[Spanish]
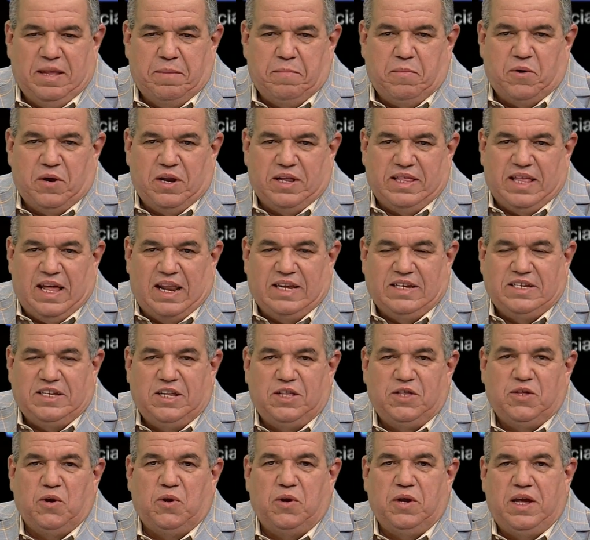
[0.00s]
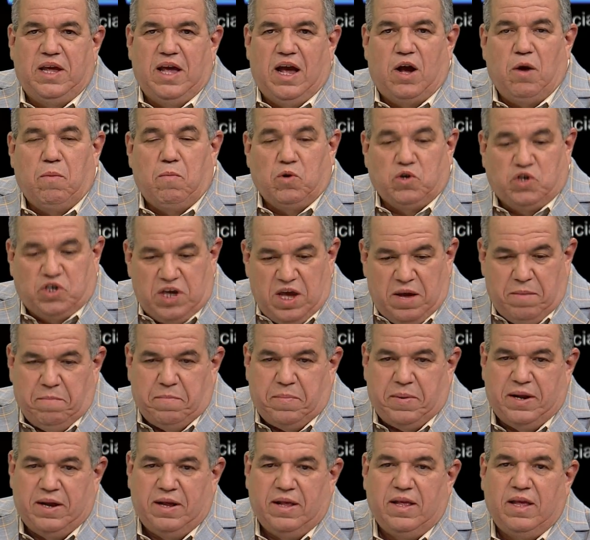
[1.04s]
por estar en sintonía, como
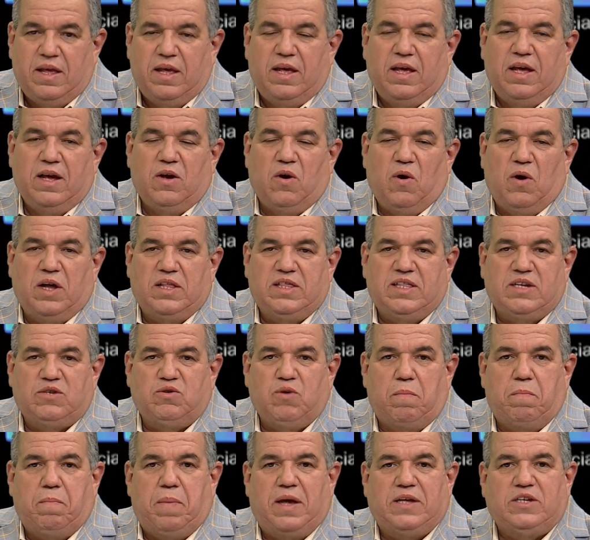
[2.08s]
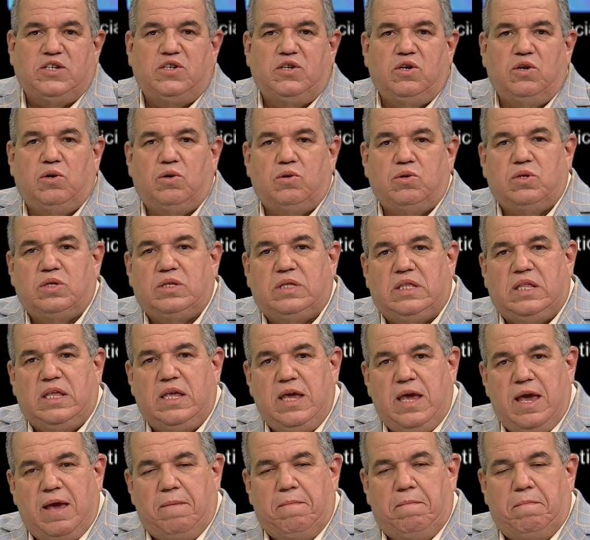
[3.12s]
siempre, con este su espacio
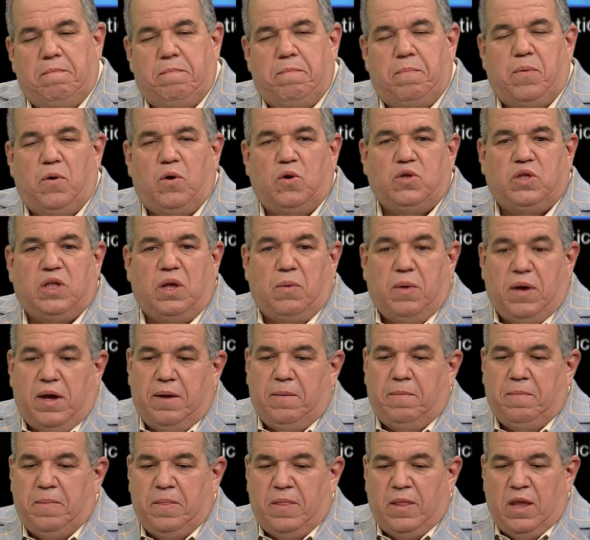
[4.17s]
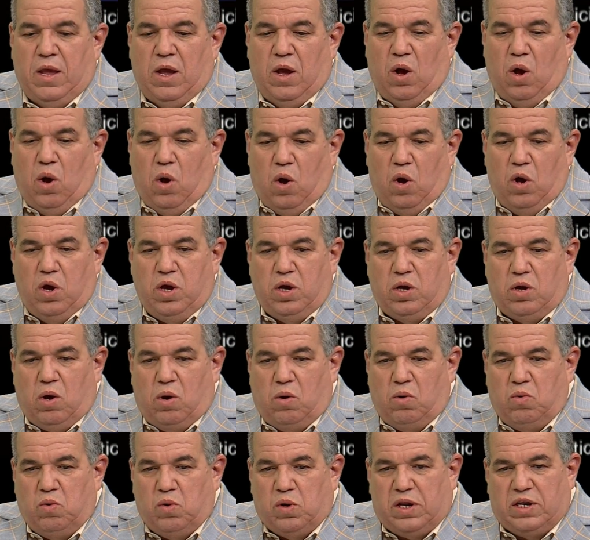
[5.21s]
Tiempo TV. Hoy con
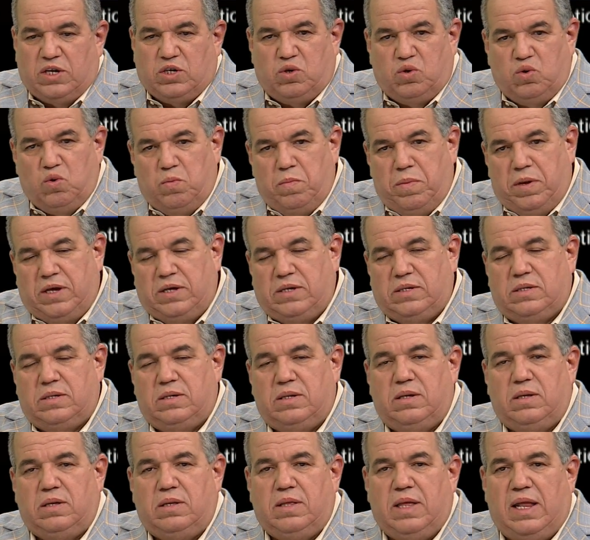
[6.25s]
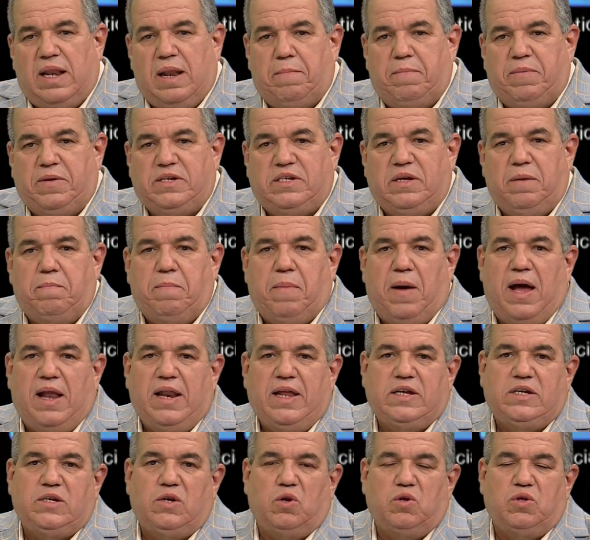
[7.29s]
un resumen de las
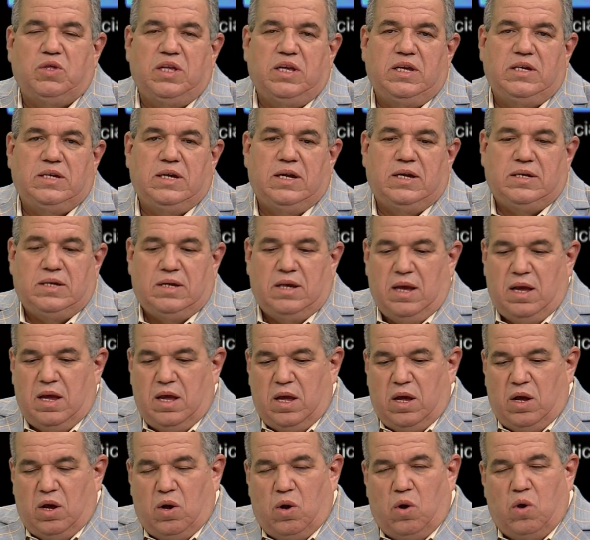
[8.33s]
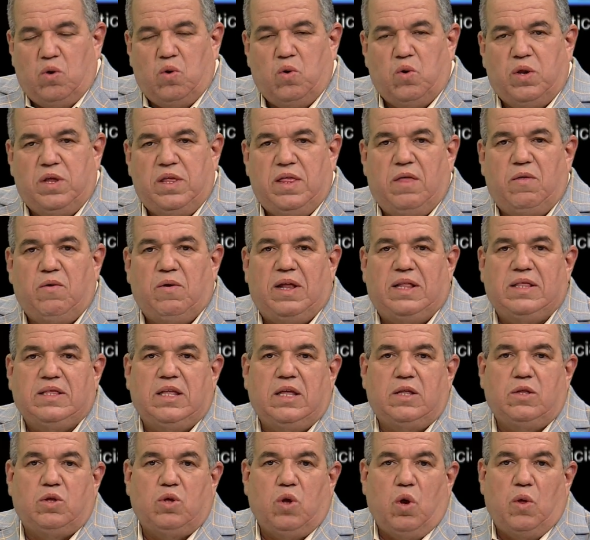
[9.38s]
principales noticias ocurridas durante
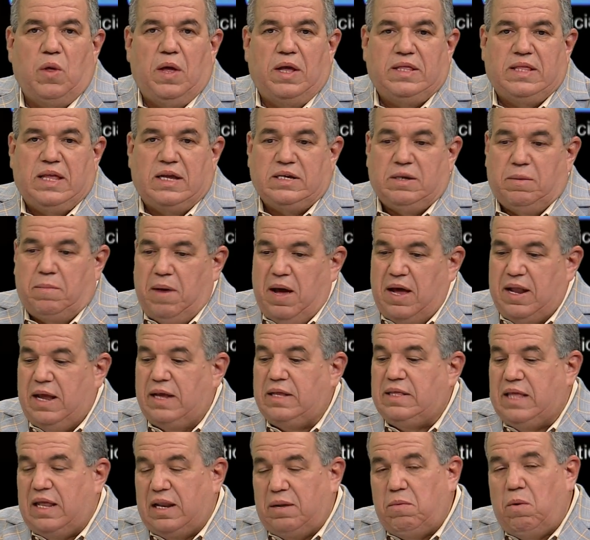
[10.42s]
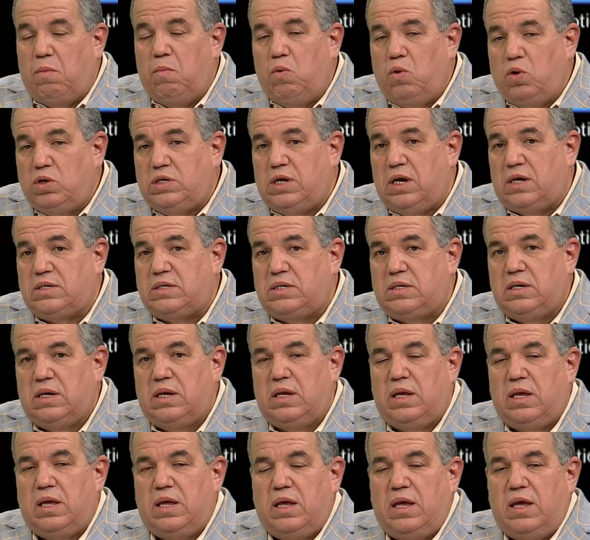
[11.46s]
toda esta semana y tenemos muchas
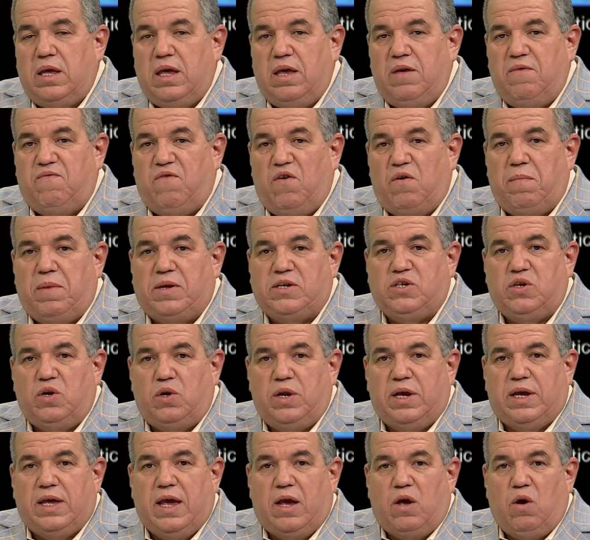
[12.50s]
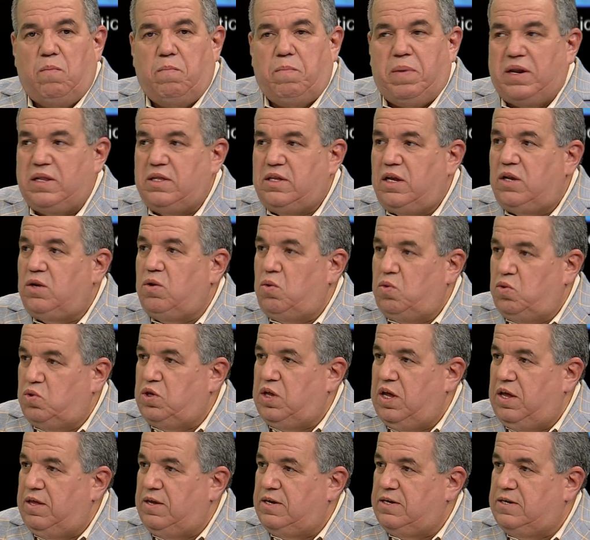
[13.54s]
informaciones que compartir con
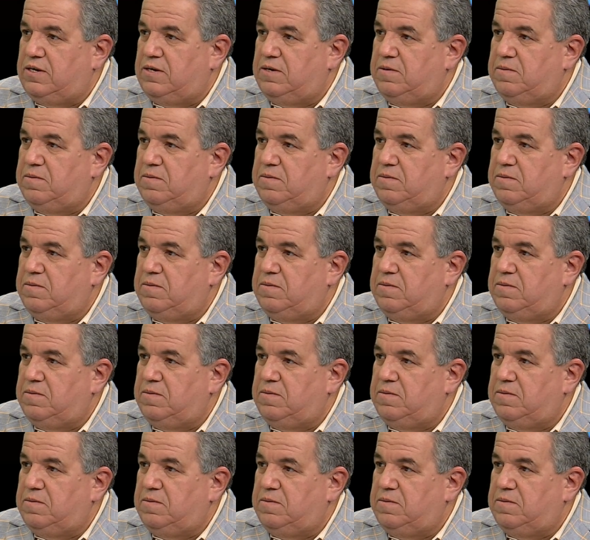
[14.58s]
ustedes.